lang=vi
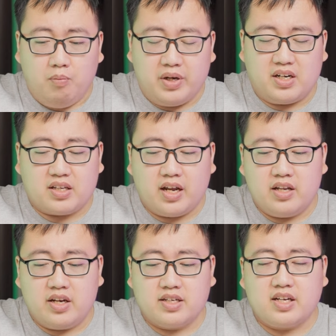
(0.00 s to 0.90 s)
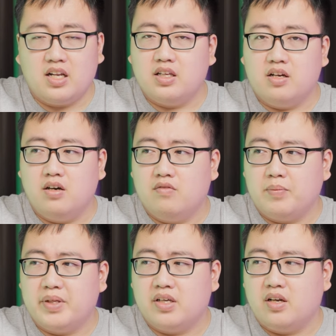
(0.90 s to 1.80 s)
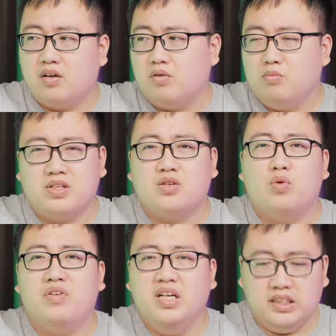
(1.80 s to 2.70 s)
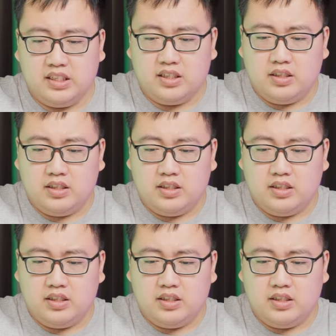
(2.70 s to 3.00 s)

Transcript: Mình đã thay lên những cái dây đắt tiền hơn và mình thấy là nó cũng chả thấy vấn đề gì.